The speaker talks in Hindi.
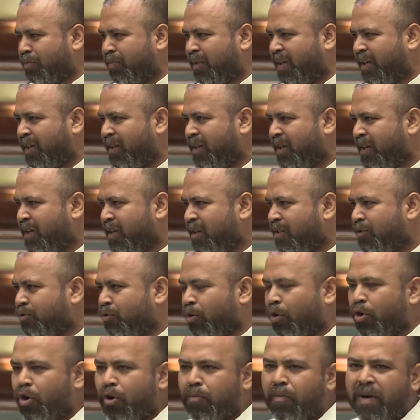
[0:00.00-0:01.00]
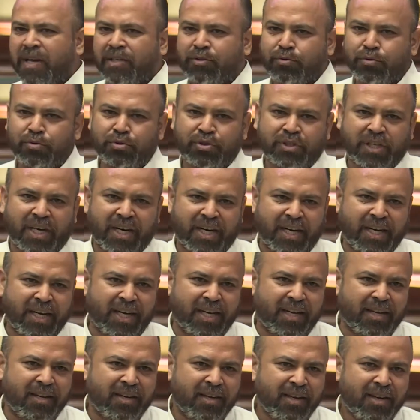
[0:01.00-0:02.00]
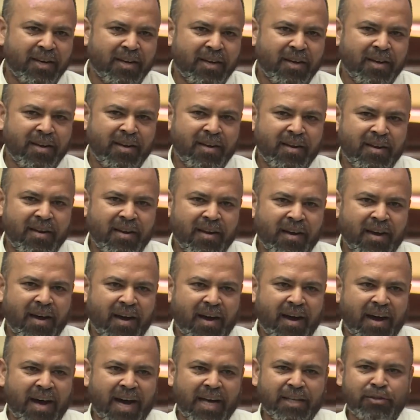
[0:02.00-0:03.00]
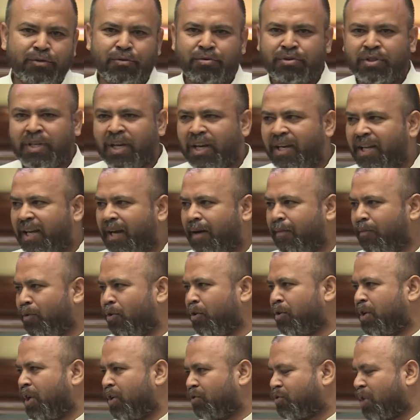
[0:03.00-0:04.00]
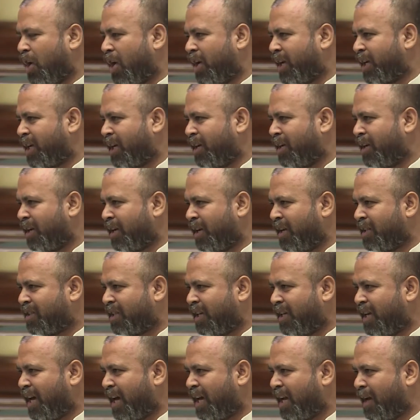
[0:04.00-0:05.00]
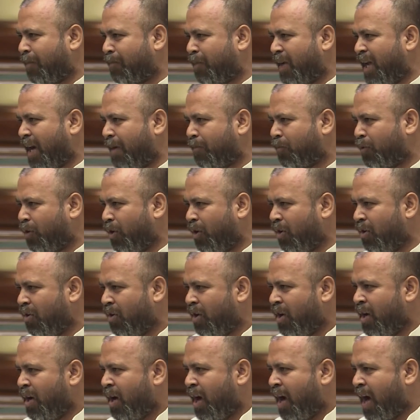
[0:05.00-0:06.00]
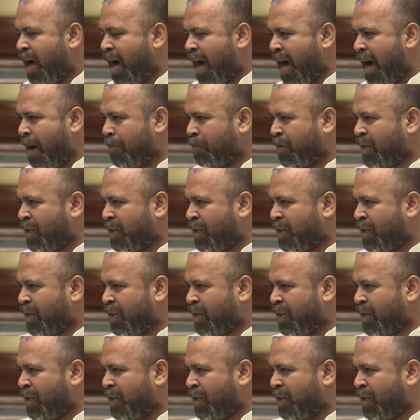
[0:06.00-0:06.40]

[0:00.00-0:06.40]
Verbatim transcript: में जो लोग महसूस कर रहे हैं आज उसके लिए हम लोग न्यौछावर करने के लिए तैयार हैं अपने आप को आप